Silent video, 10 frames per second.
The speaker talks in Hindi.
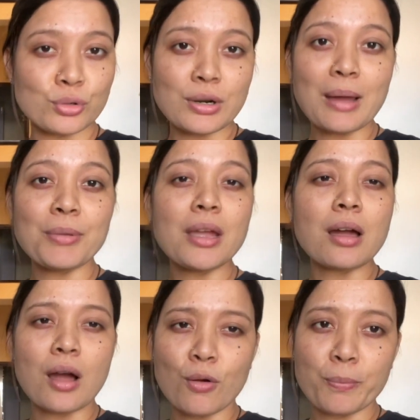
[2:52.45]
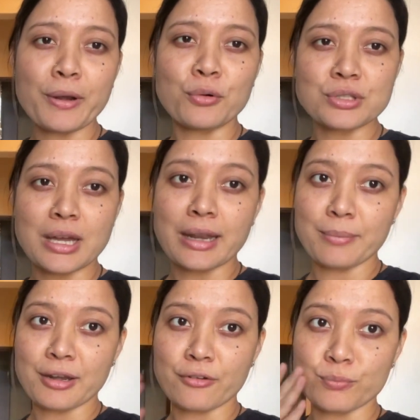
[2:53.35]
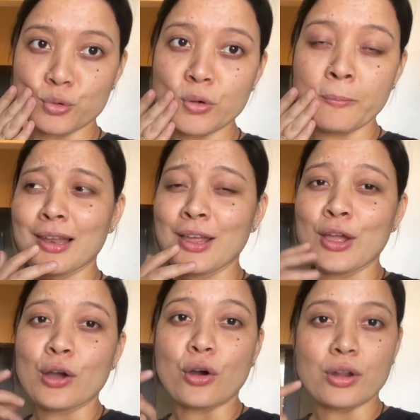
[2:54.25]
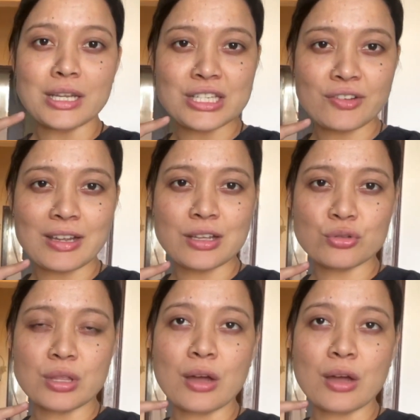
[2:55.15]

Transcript: थोड़ा अभी ओपन हो जा रहा है मेरा मुंह और नीचे वाला जो